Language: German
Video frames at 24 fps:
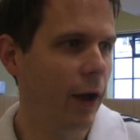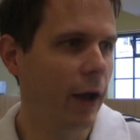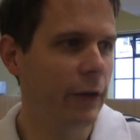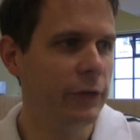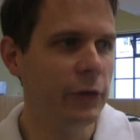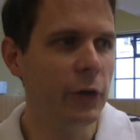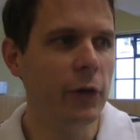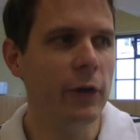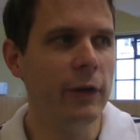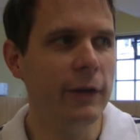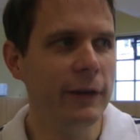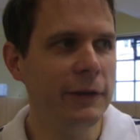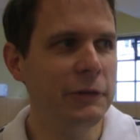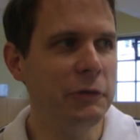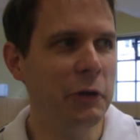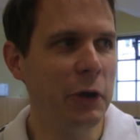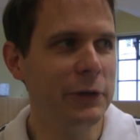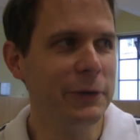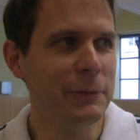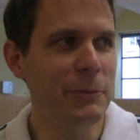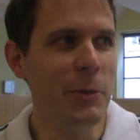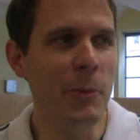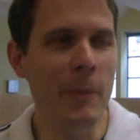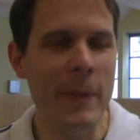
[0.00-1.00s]
Also ich
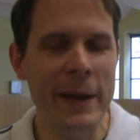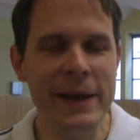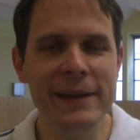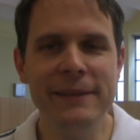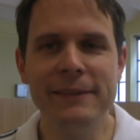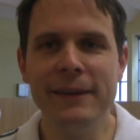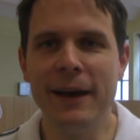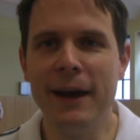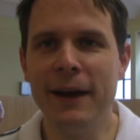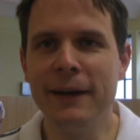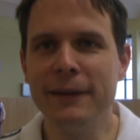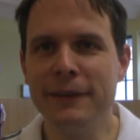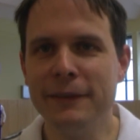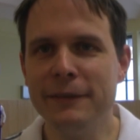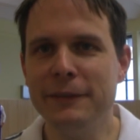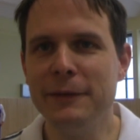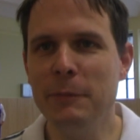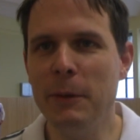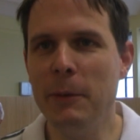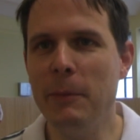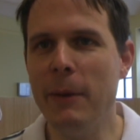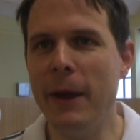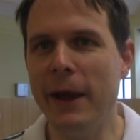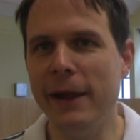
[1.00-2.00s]
würde im Moment sagen, dass
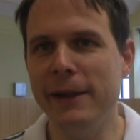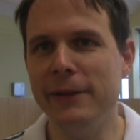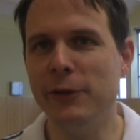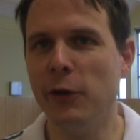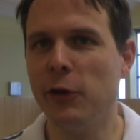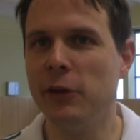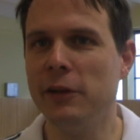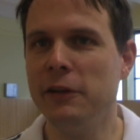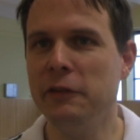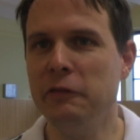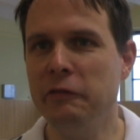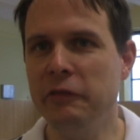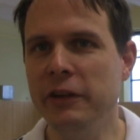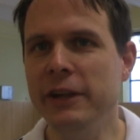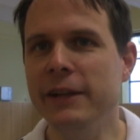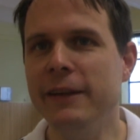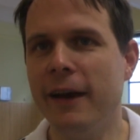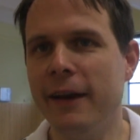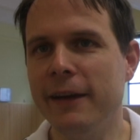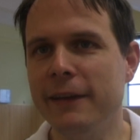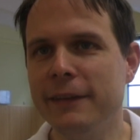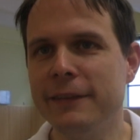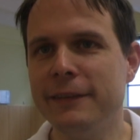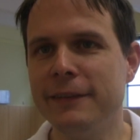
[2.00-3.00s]
die BBL deutlich
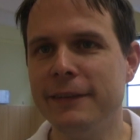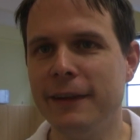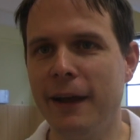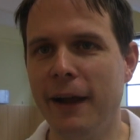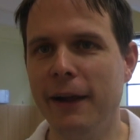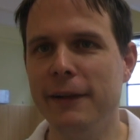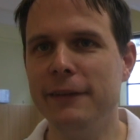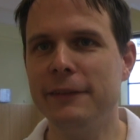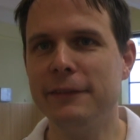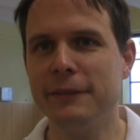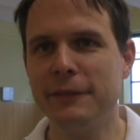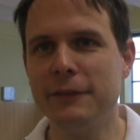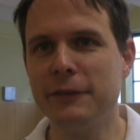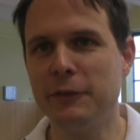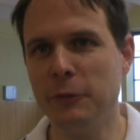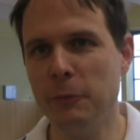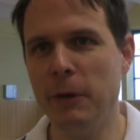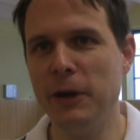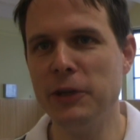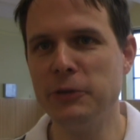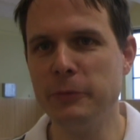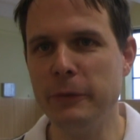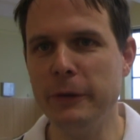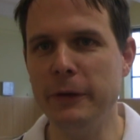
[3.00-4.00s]
wilder ist als
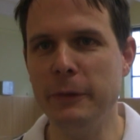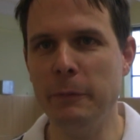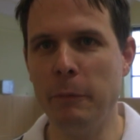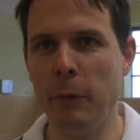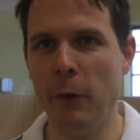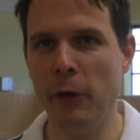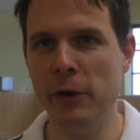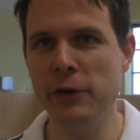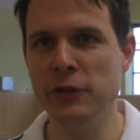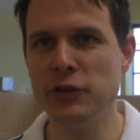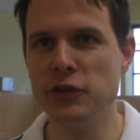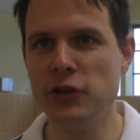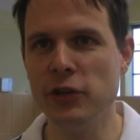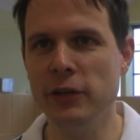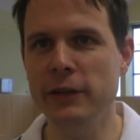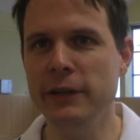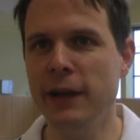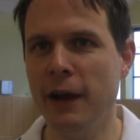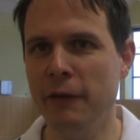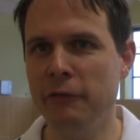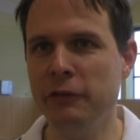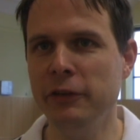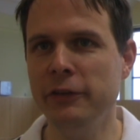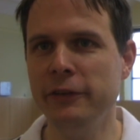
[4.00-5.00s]
zum Beispiel die polnische
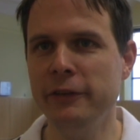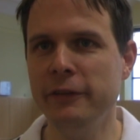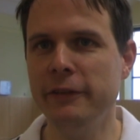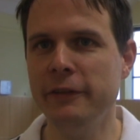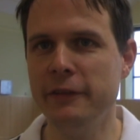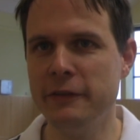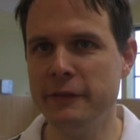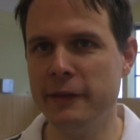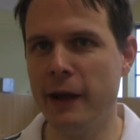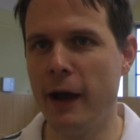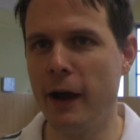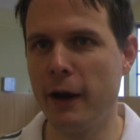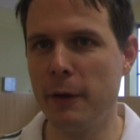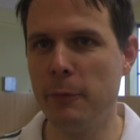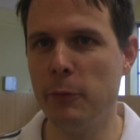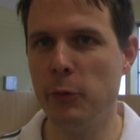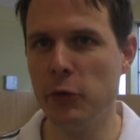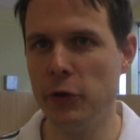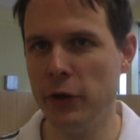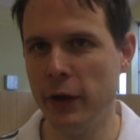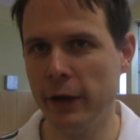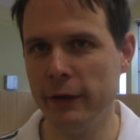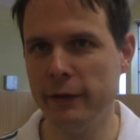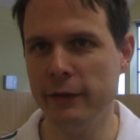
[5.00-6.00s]
Liga, wie sie sich
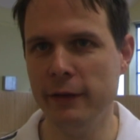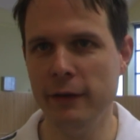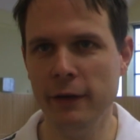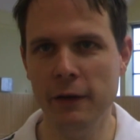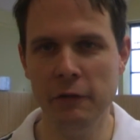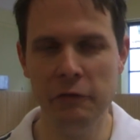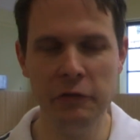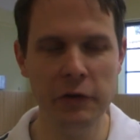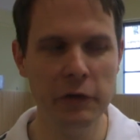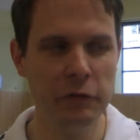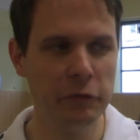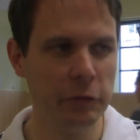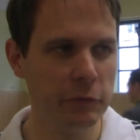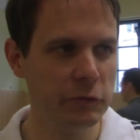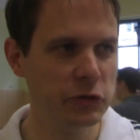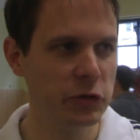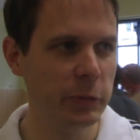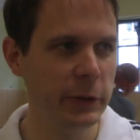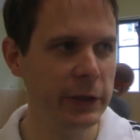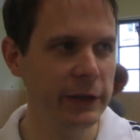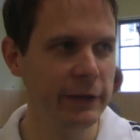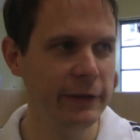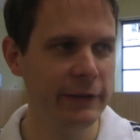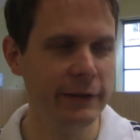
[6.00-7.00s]
dargeboten hat in den vier, fünf
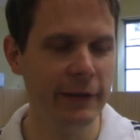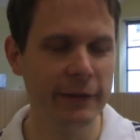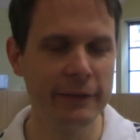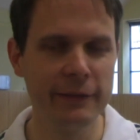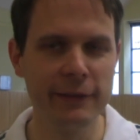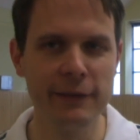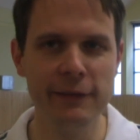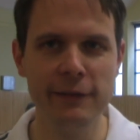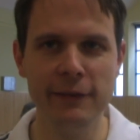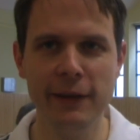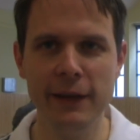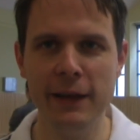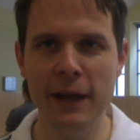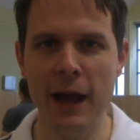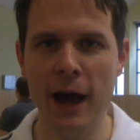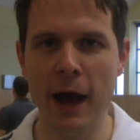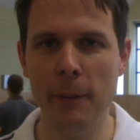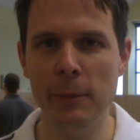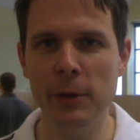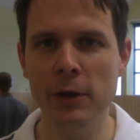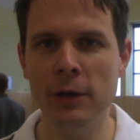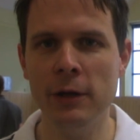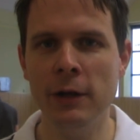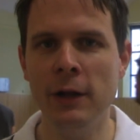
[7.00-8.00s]
Spielen, die ich jetzt gesehen
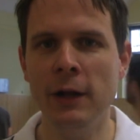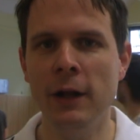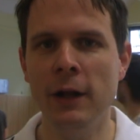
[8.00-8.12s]
habe.